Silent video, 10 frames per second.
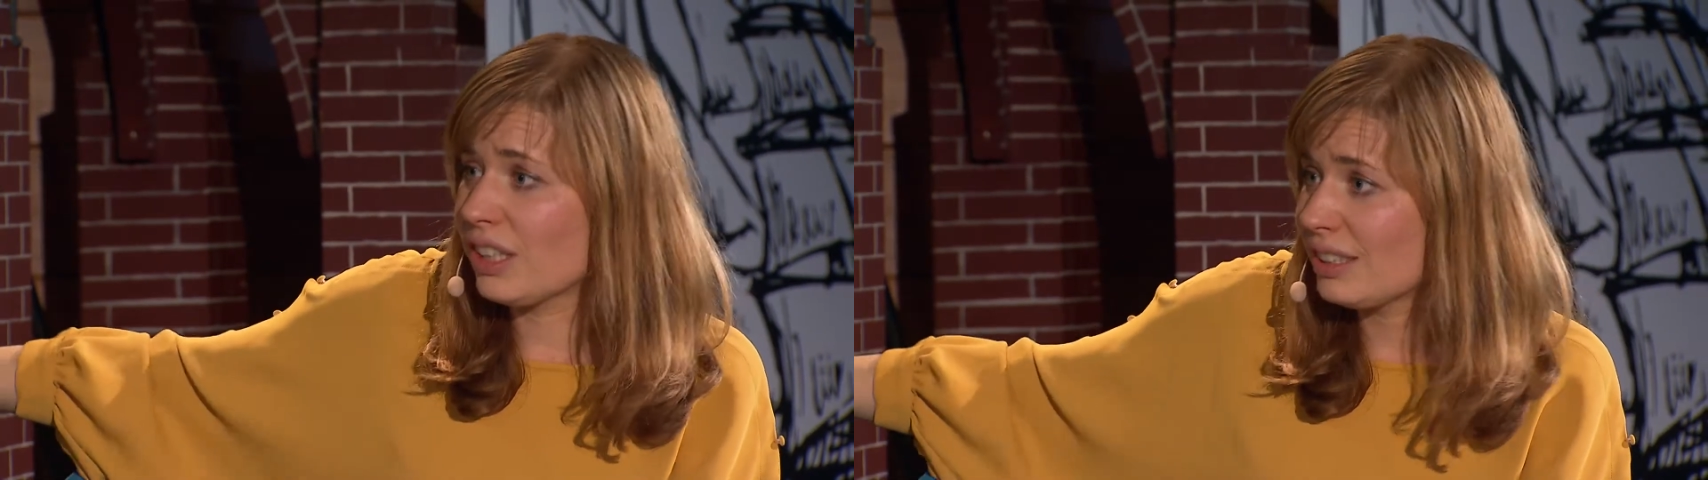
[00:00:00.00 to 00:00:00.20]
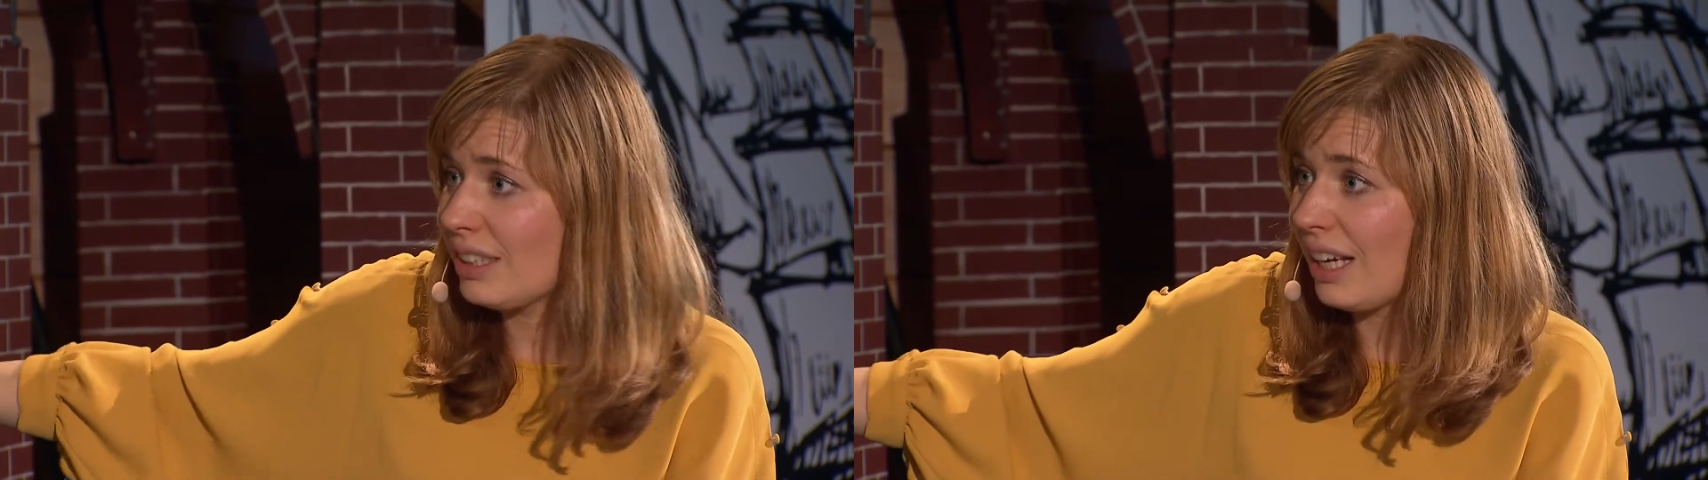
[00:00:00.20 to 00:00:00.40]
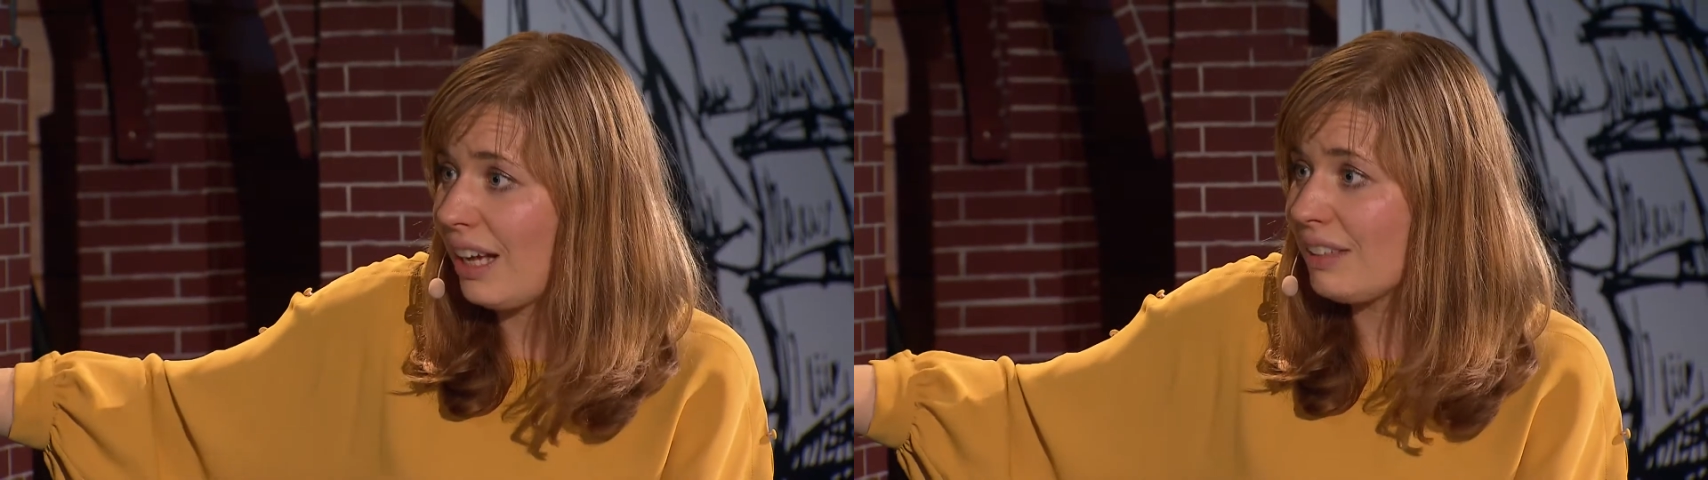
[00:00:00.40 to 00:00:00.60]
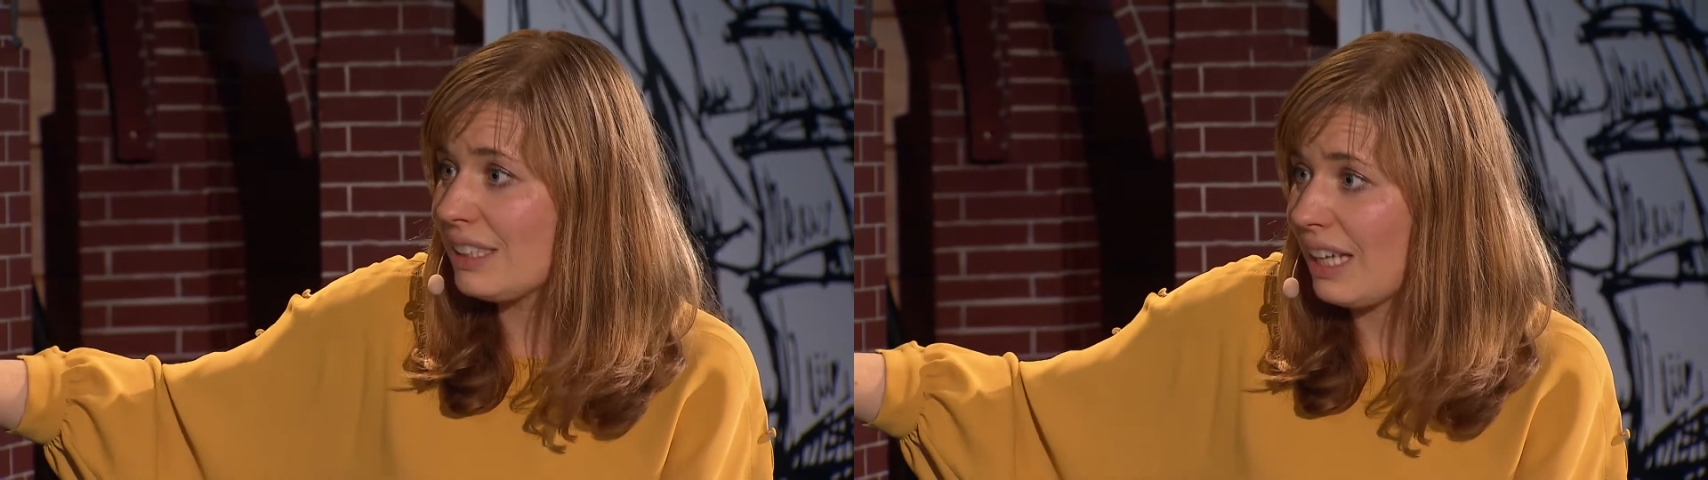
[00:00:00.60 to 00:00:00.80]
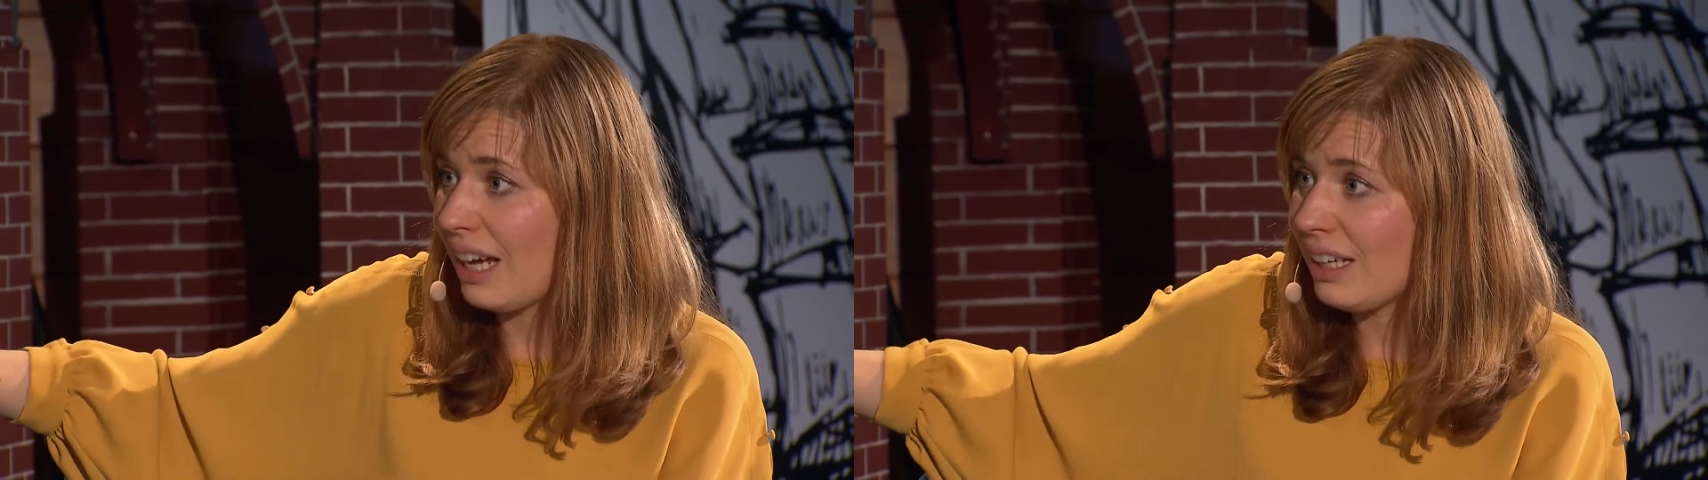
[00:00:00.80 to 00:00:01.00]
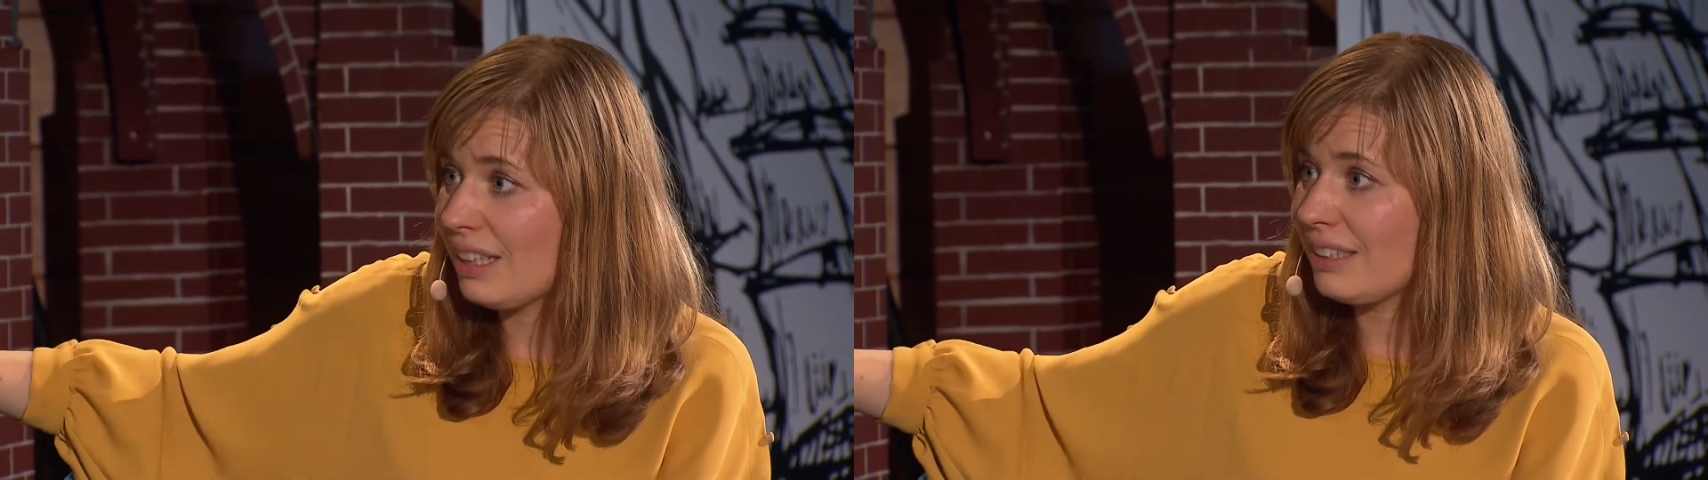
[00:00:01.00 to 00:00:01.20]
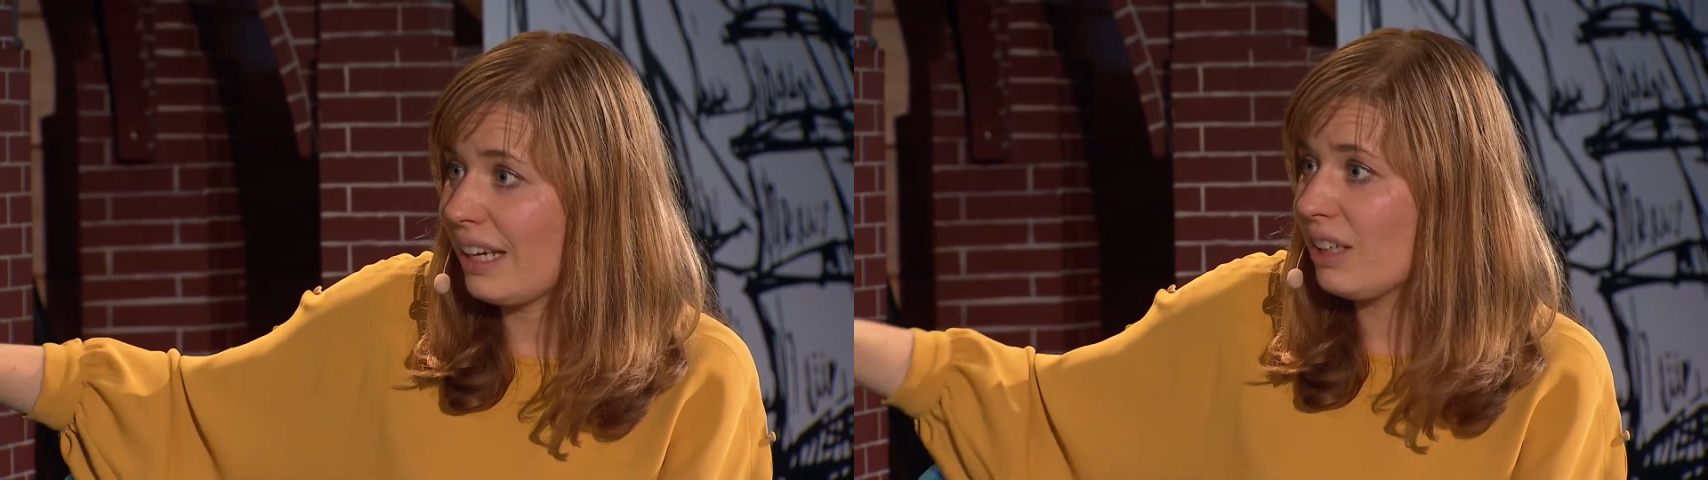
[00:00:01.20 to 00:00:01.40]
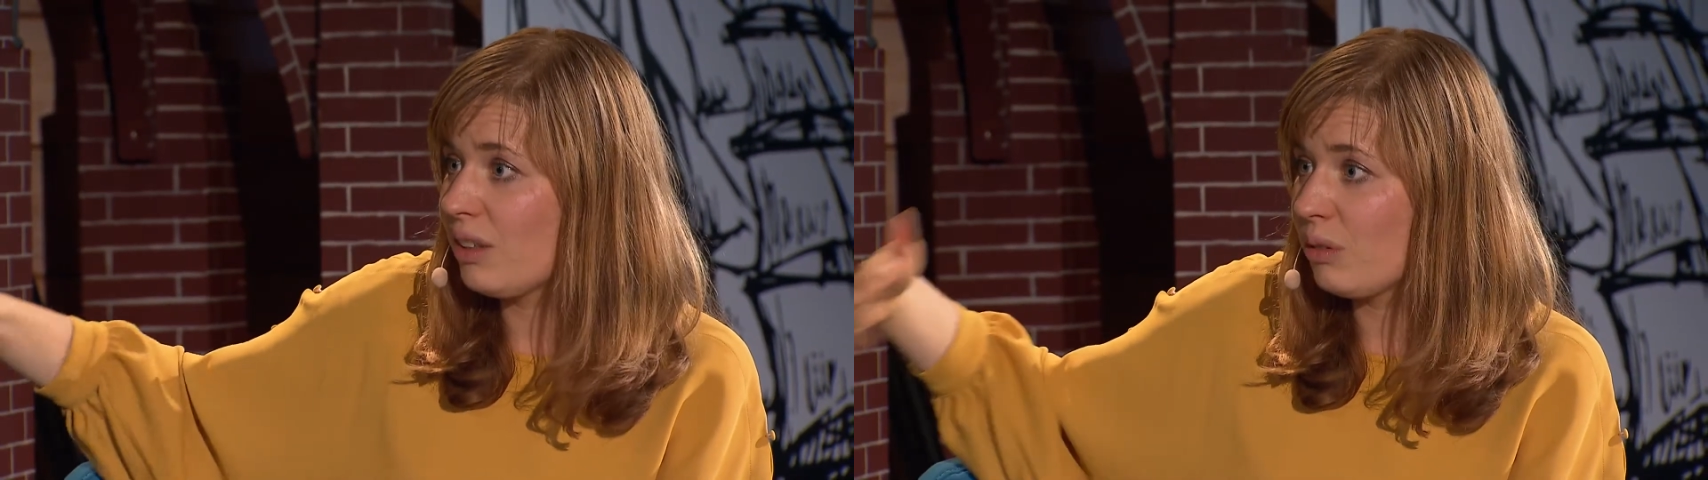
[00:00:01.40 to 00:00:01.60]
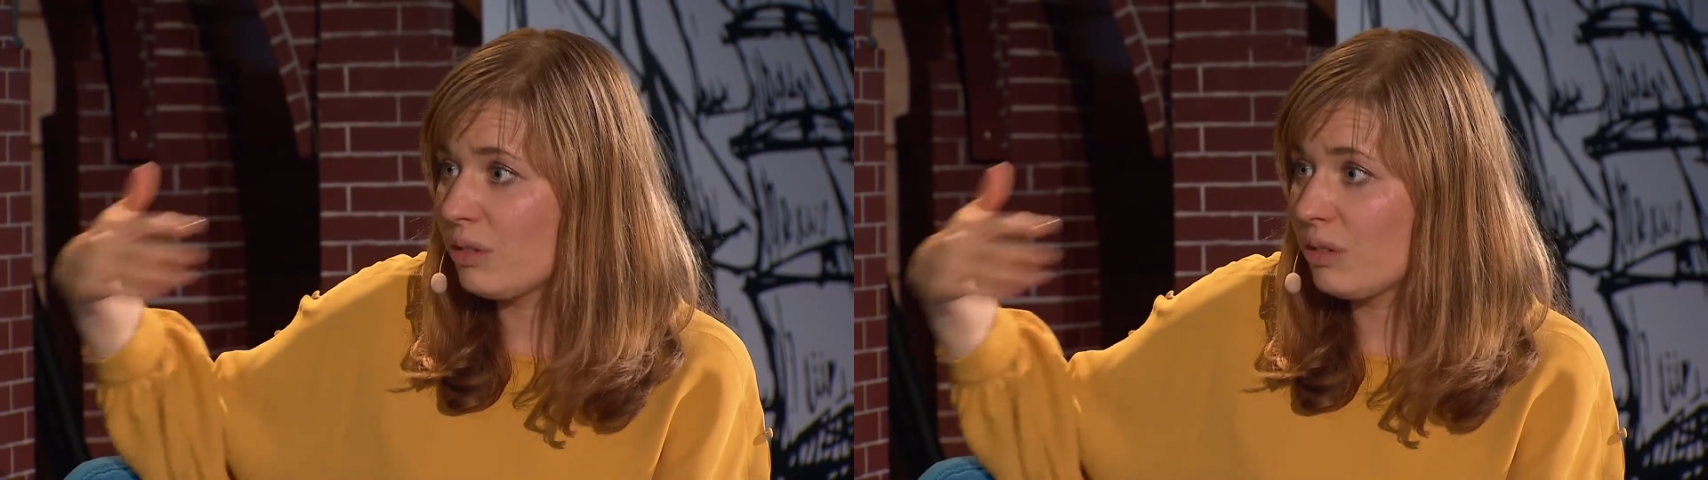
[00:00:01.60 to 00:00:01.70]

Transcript: ganz egal, was die anderen denken